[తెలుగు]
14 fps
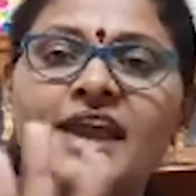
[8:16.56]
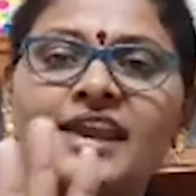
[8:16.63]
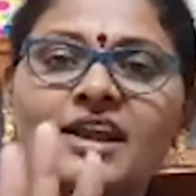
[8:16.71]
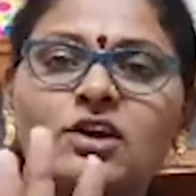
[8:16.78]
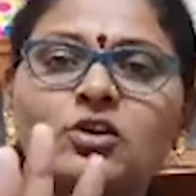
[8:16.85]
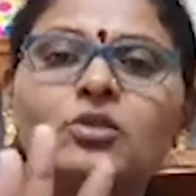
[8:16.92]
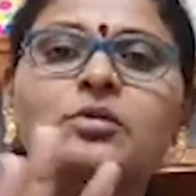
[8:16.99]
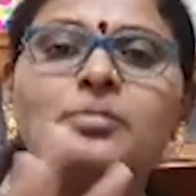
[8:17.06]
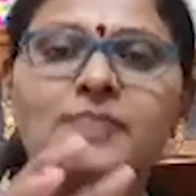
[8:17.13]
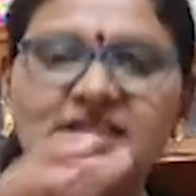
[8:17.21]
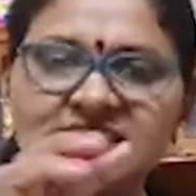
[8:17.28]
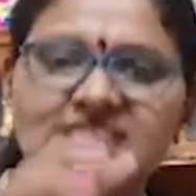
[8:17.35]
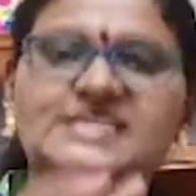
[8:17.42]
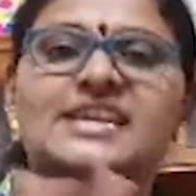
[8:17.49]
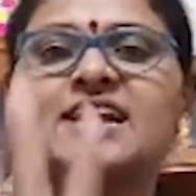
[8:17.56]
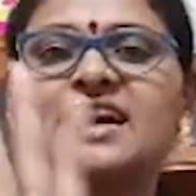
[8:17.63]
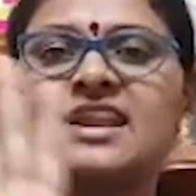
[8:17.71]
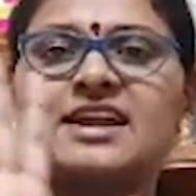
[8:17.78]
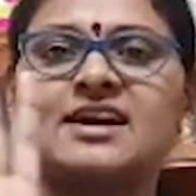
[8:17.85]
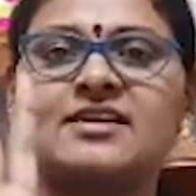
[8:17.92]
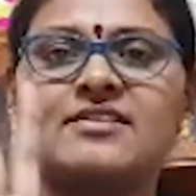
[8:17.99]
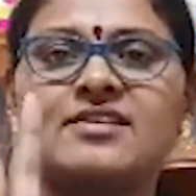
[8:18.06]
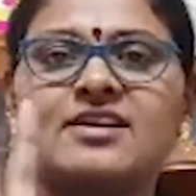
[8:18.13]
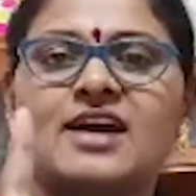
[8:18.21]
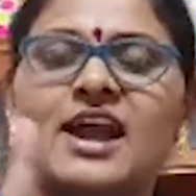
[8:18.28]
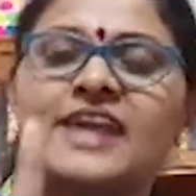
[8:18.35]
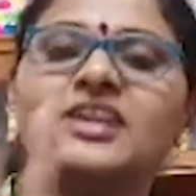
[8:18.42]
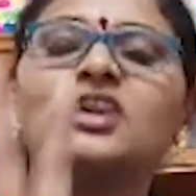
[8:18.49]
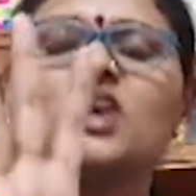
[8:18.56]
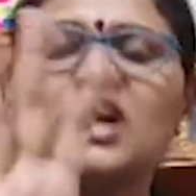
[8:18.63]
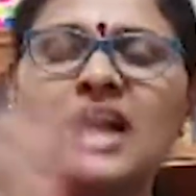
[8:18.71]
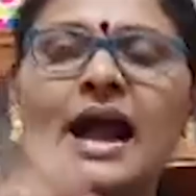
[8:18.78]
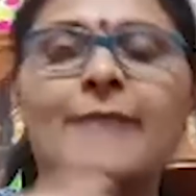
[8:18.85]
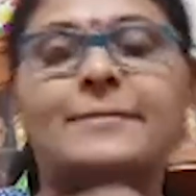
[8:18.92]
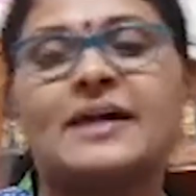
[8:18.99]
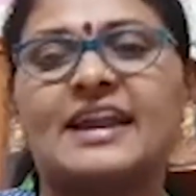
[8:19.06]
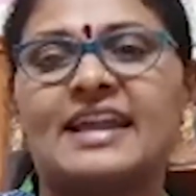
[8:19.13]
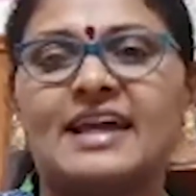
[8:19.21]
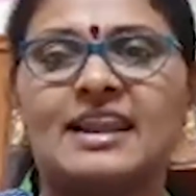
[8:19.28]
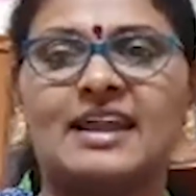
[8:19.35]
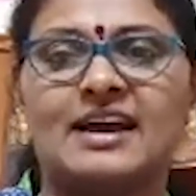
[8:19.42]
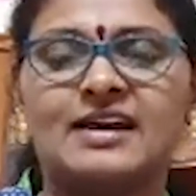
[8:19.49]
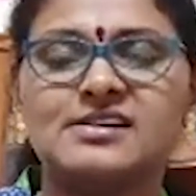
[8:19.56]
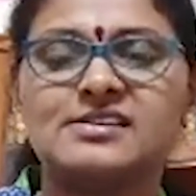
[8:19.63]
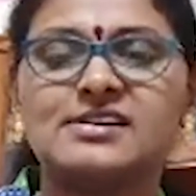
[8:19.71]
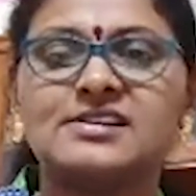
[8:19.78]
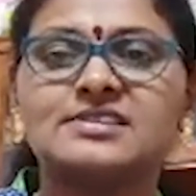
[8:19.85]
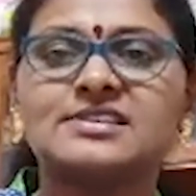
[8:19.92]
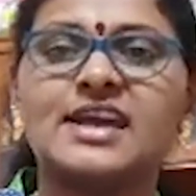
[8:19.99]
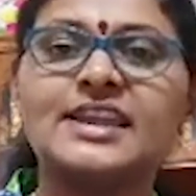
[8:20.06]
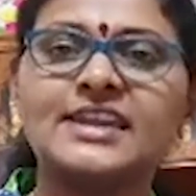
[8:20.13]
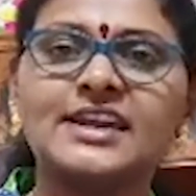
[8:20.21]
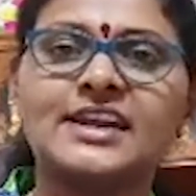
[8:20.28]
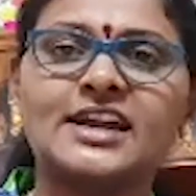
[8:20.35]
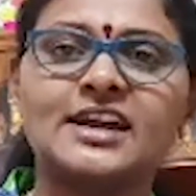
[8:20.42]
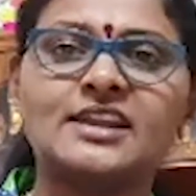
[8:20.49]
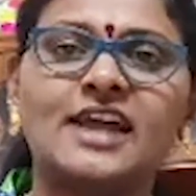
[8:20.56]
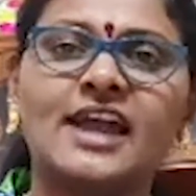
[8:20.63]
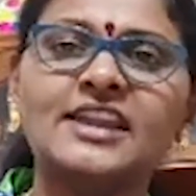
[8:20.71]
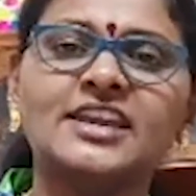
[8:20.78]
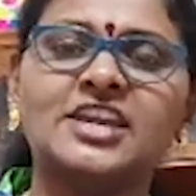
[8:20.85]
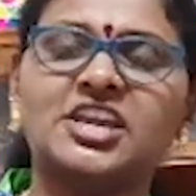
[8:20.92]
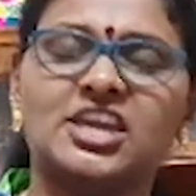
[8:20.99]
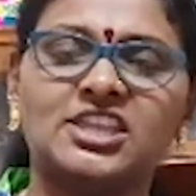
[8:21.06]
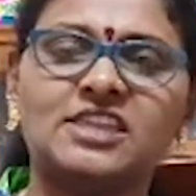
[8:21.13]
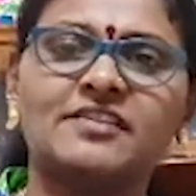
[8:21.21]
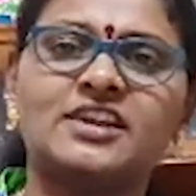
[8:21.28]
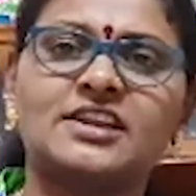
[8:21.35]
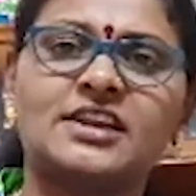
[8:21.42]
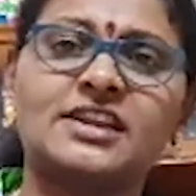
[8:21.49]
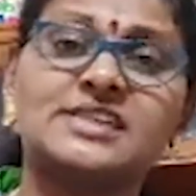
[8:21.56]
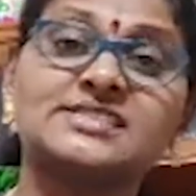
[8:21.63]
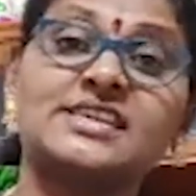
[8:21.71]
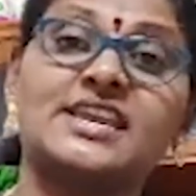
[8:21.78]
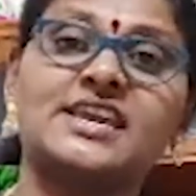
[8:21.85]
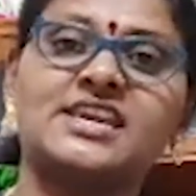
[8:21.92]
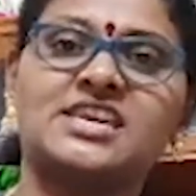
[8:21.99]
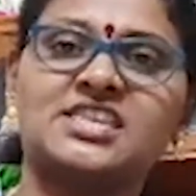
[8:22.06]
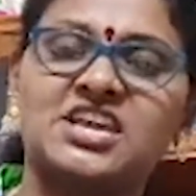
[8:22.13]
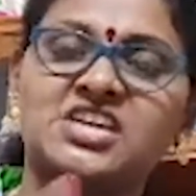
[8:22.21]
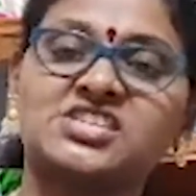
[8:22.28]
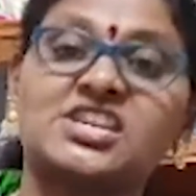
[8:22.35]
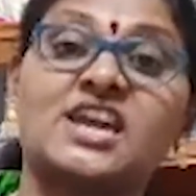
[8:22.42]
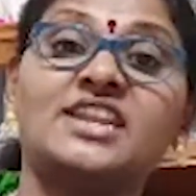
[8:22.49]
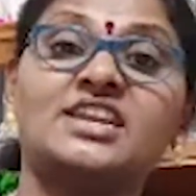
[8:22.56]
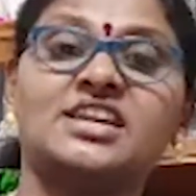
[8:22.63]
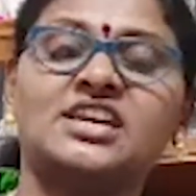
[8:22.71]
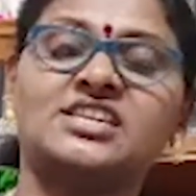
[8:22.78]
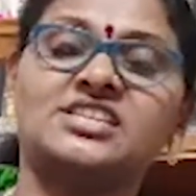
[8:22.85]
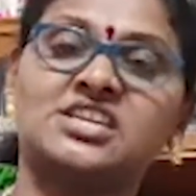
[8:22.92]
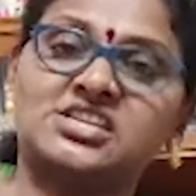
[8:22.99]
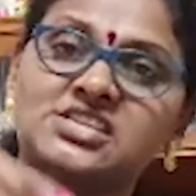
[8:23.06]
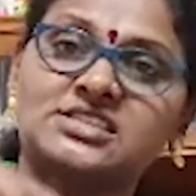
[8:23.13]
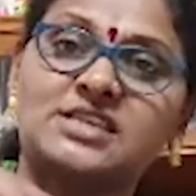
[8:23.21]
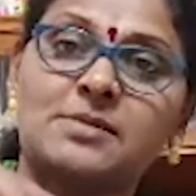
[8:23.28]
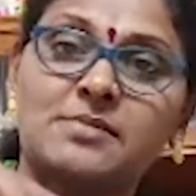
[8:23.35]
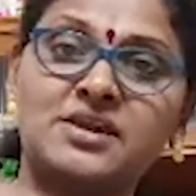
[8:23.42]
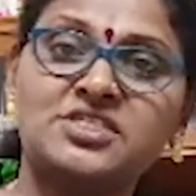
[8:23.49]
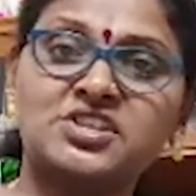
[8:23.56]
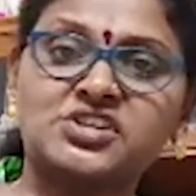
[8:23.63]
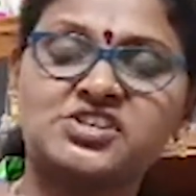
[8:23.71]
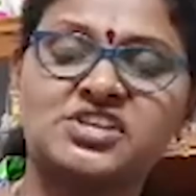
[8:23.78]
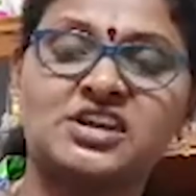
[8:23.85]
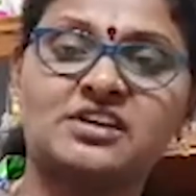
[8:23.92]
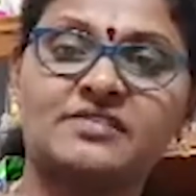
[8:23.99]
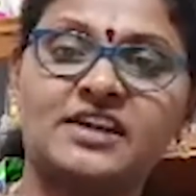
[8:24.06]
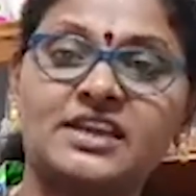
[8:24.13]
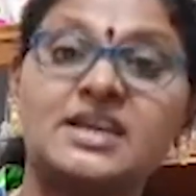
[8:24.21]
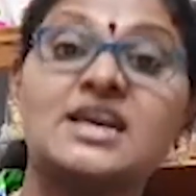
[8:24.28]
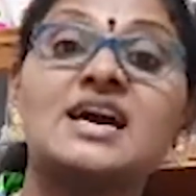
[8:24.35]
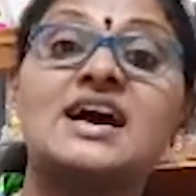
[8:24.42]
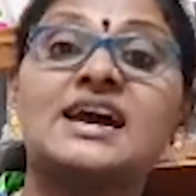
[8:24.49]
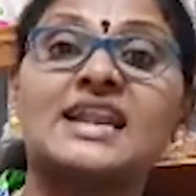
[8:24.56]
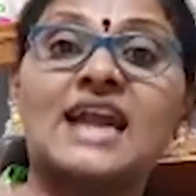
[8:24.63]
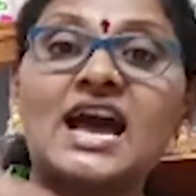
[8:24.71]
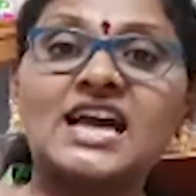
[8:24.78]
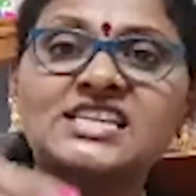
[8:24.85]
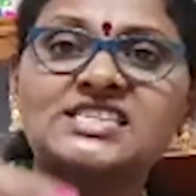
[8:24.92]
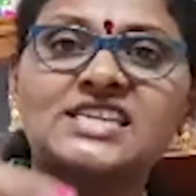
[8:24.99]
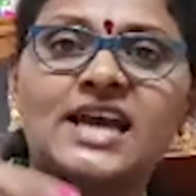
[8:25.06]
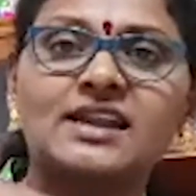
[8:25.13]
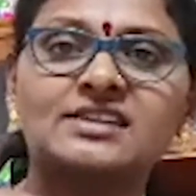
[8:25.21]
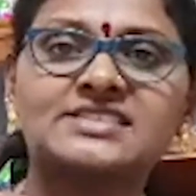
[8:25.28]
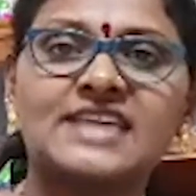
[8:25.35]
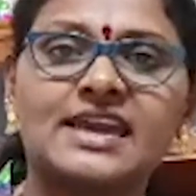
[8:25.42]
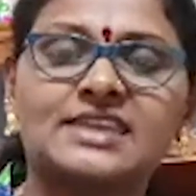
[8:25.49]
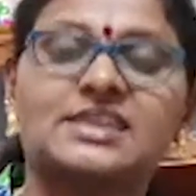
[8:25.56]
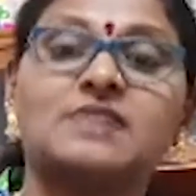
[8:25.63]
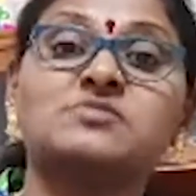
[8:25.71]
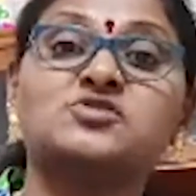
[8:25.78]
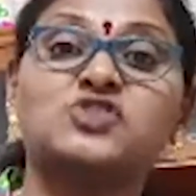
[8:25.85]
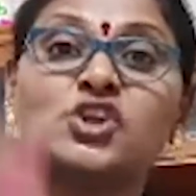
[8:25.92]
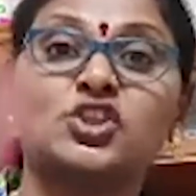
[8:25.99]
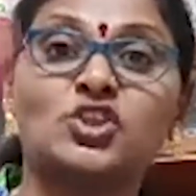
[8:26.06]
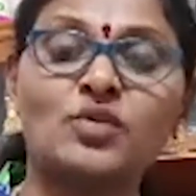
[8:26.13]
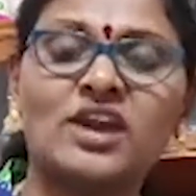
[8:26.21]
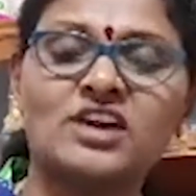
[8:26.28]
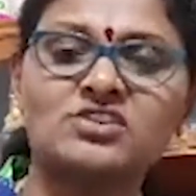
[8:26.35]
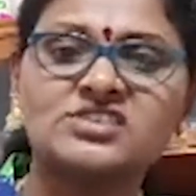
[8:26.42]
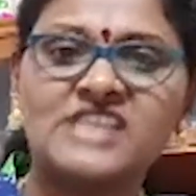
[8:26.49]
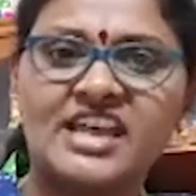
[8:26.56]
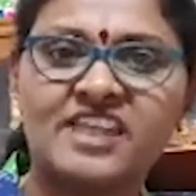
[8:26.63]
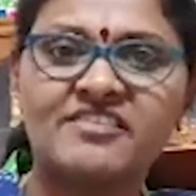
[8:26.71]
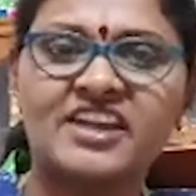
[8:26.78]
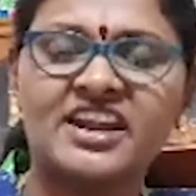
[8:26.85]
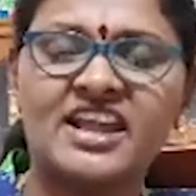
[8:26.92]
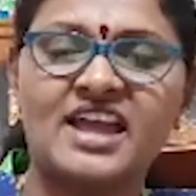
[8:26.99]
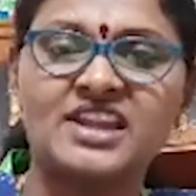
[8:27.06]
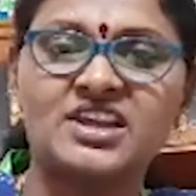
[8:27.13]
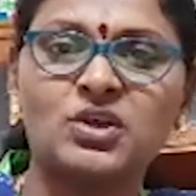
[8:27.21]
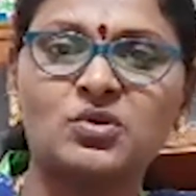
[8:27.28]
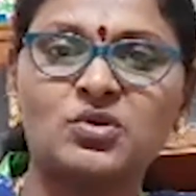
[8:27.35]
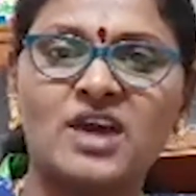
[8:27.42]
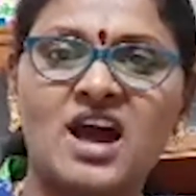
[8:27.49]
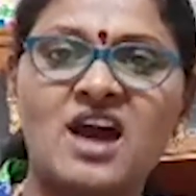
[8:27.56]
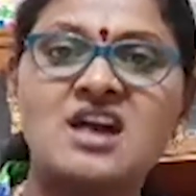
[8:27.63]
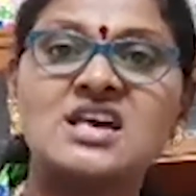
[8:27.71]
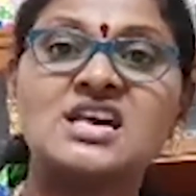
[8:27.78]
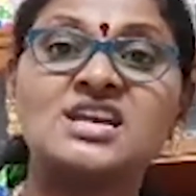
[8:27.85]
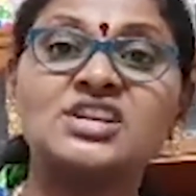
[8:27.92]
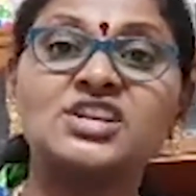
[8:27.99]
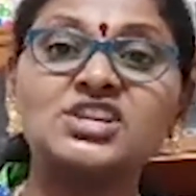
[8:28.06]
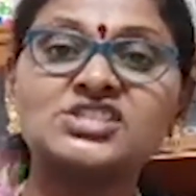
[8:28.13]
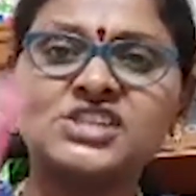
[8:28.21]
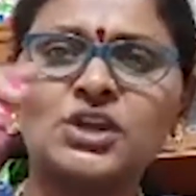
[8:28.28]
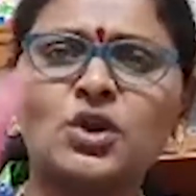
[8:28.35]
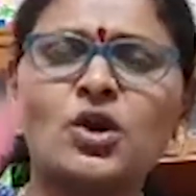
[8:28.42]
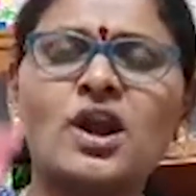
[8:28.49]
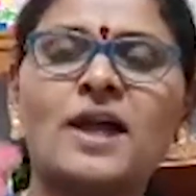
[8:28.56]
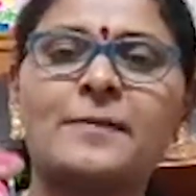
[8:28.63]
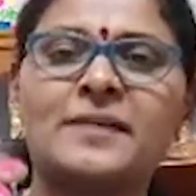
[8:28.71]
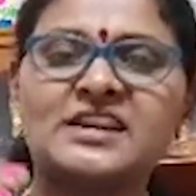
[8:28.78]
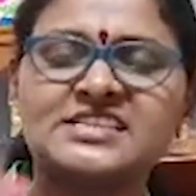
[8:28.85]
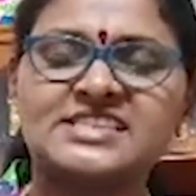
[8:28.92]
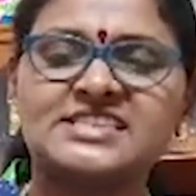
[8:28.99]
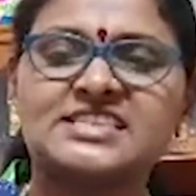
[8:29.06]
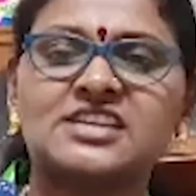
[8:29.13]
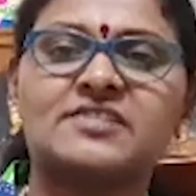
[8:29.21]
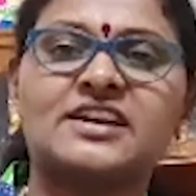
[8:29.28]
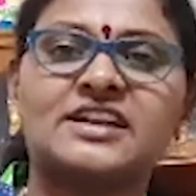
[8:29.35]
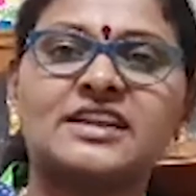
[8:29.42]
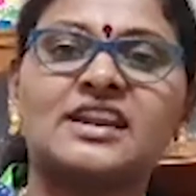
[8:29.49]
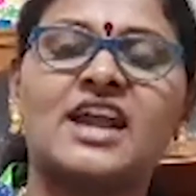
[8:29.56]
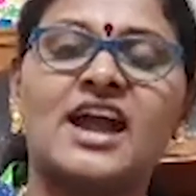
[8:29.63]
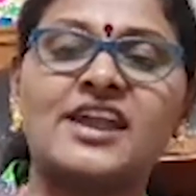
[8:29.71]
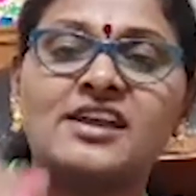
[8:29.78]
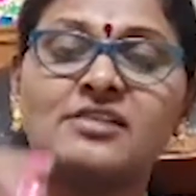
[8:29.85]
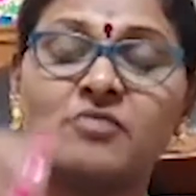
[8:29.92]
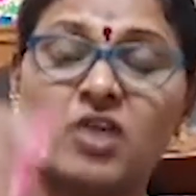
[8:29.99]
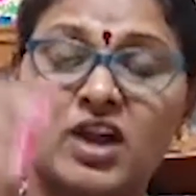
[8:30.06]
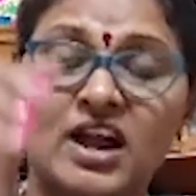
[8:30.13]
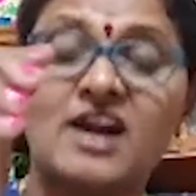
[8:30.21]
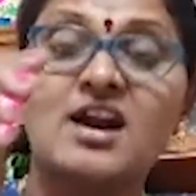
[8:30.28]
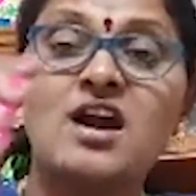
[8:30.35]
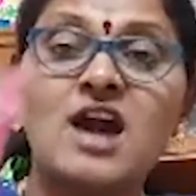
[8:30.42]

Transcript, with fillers: ఆయనకు మంచి జరగాల ఆయనను కాపాడాలా దానికి దానికి ఎంతవరకైనా సరే ఈ దేశానికి దేశకు సంబంధించినటువంటి రహస్యాలను సైతం శత్రువులకు చేరవేయడానికి కూడా నిస్సిగ్గుగా పనిచేసేటువంటి నాయ ఒక